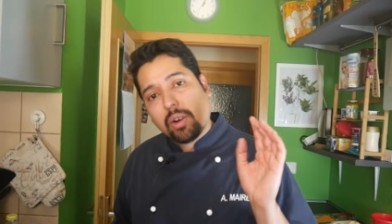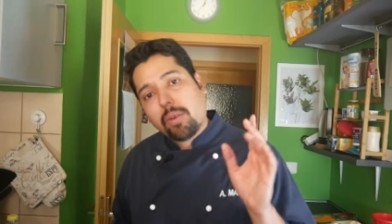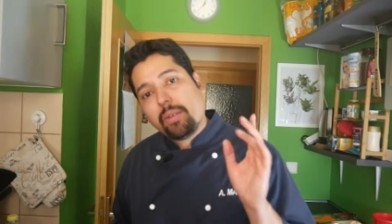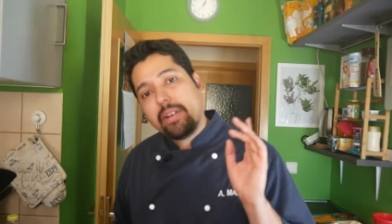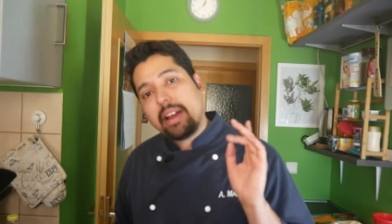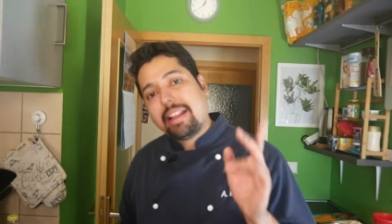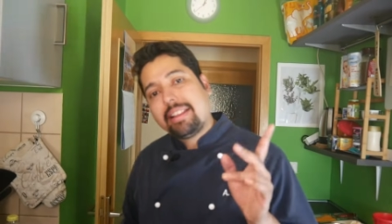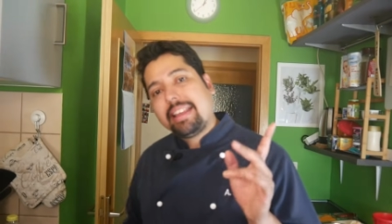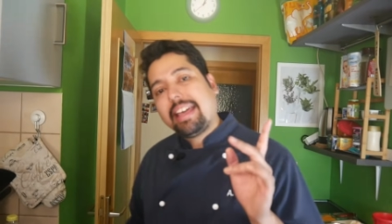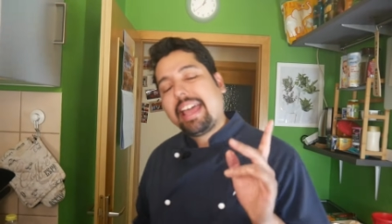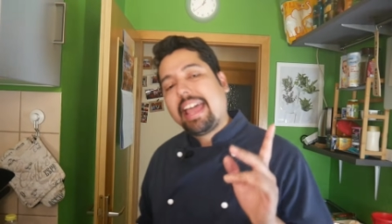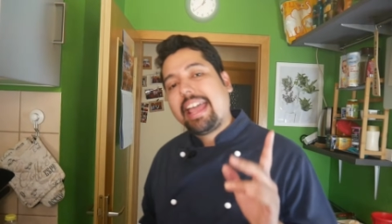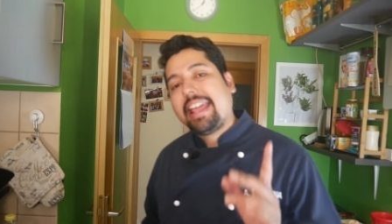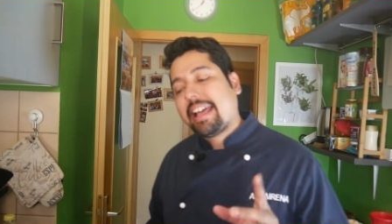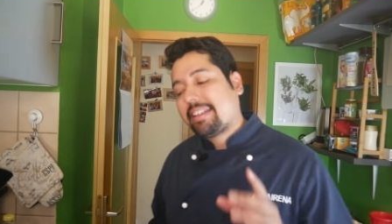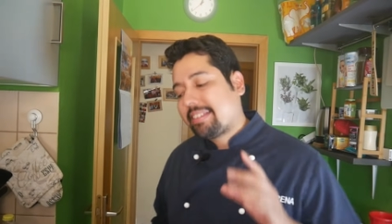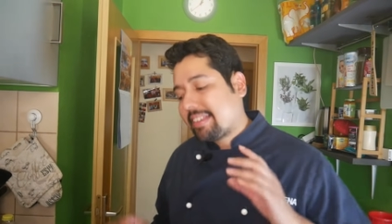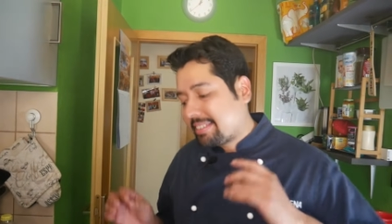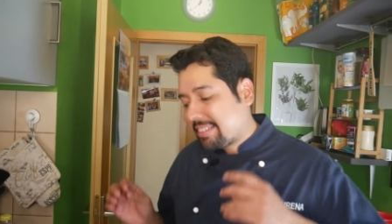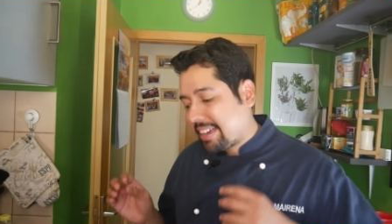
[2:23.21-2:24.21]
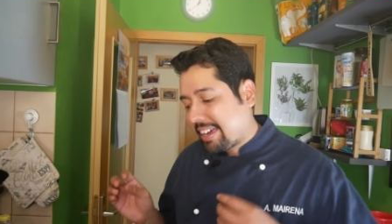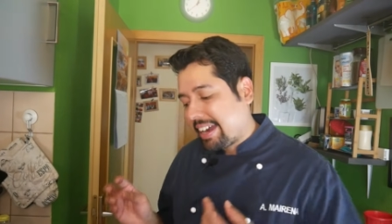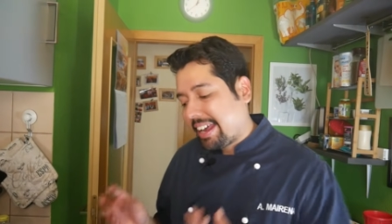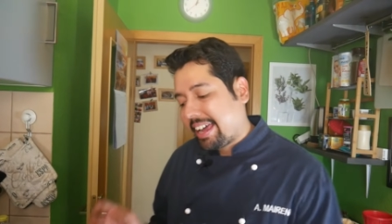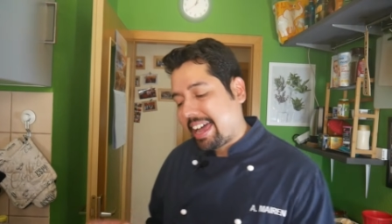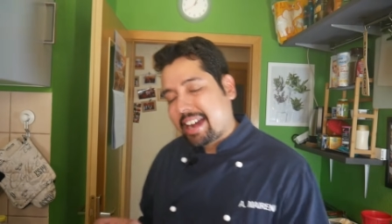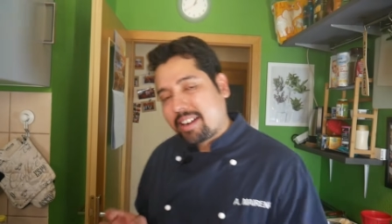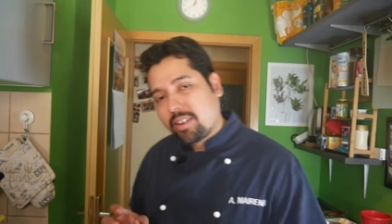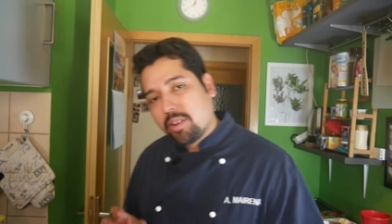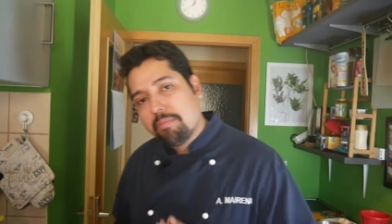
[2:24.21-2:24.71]
Una de ellas es
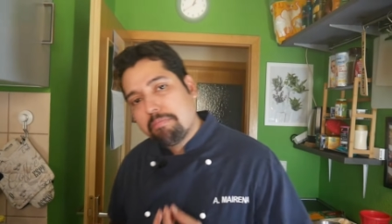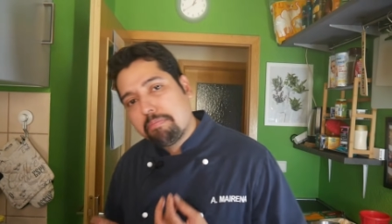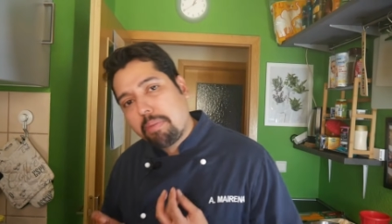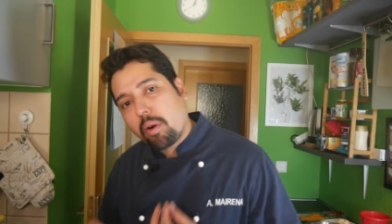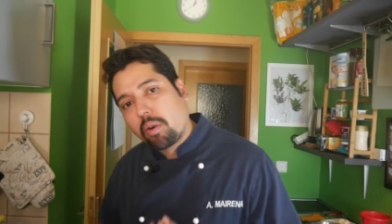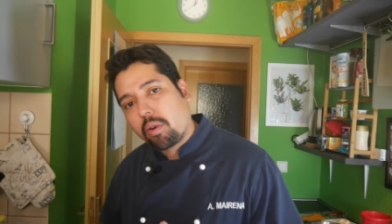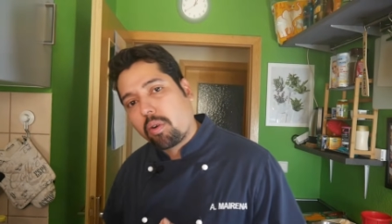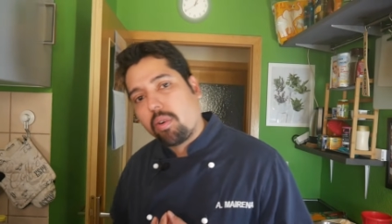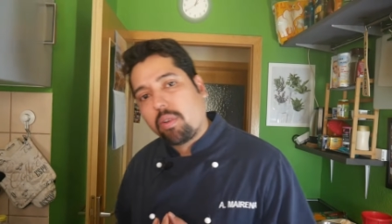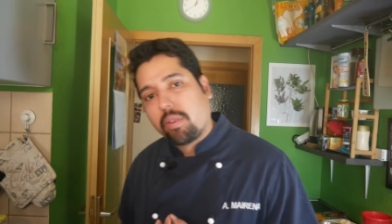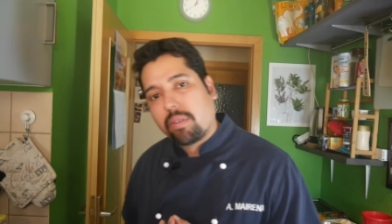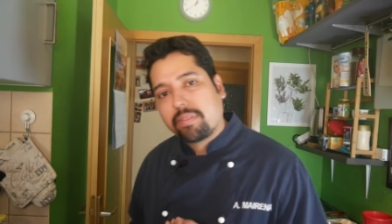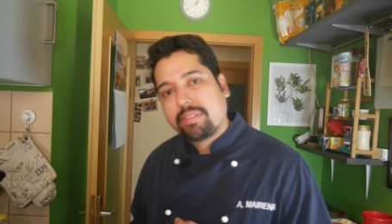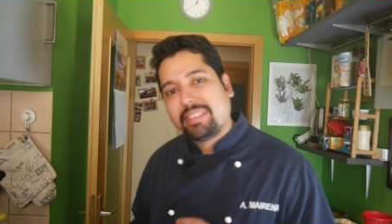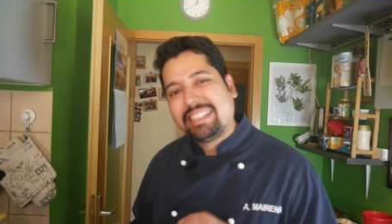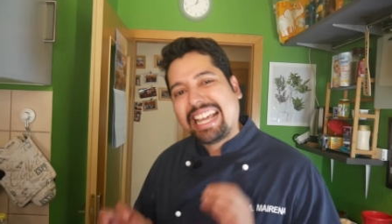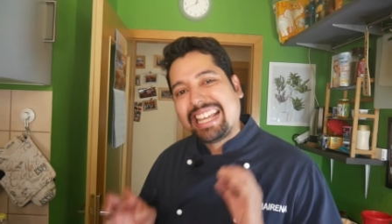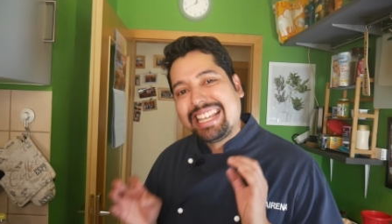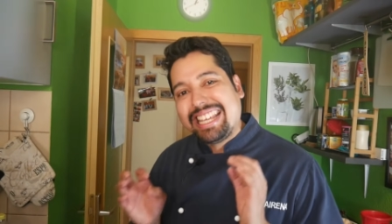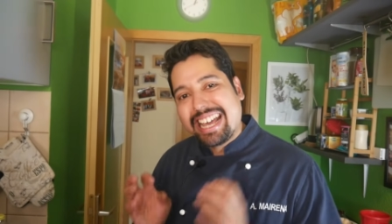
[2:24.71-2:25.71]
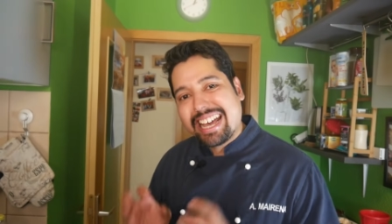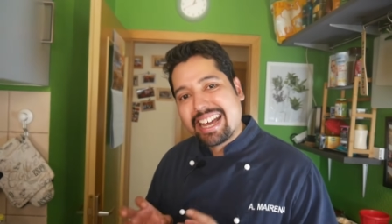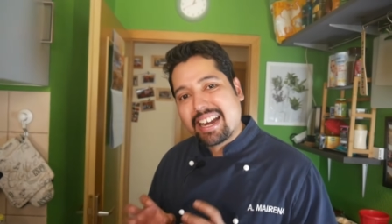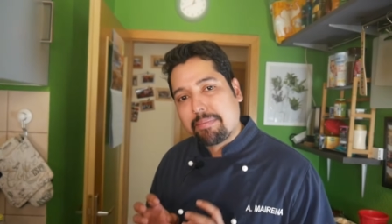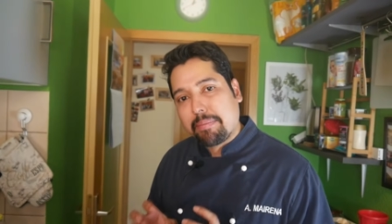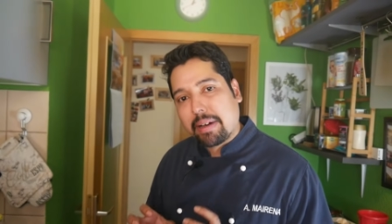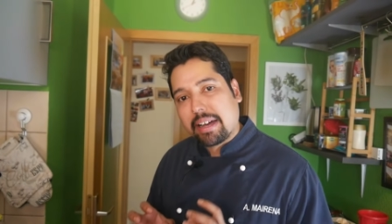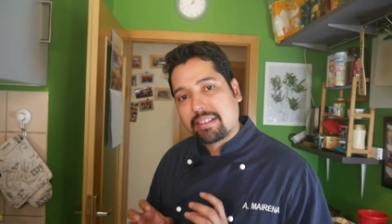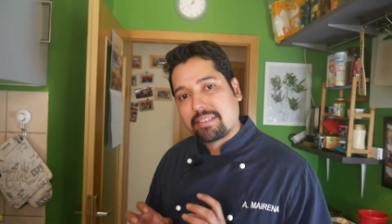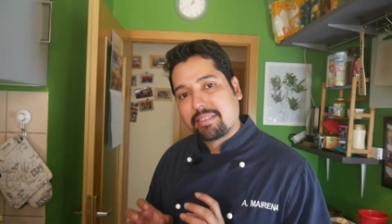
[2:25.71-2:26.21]
agregarle un poco de
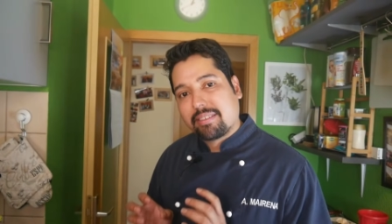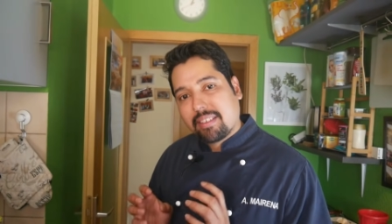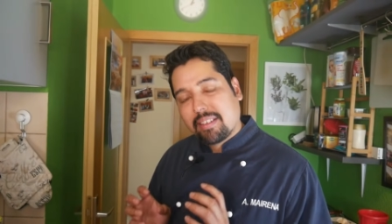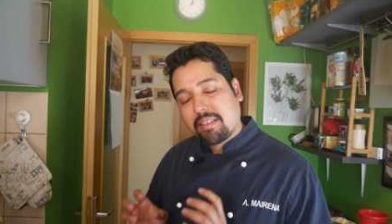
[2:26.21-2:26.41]
hierbas